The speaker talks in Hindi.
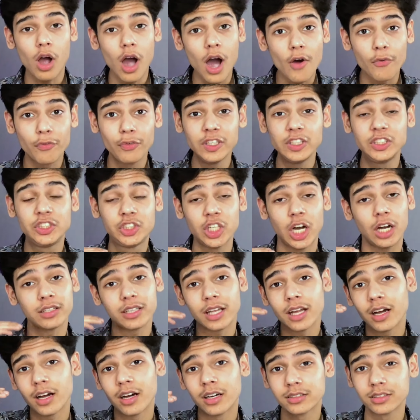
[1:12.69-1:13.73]
काफी
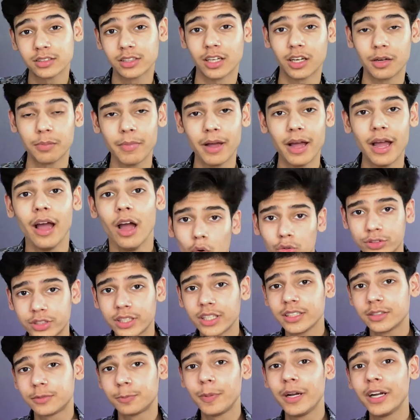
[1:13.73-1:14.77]
ज्यादा हद तक मैं
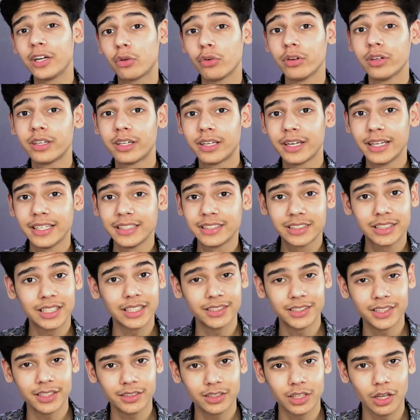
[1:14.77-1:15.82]
उसकी स्पीड को इंक्रीज कर
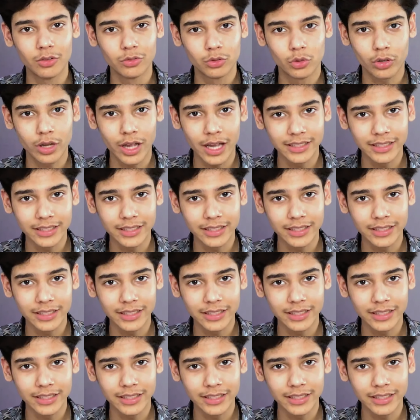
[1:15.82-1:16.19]
सकता हूँ तो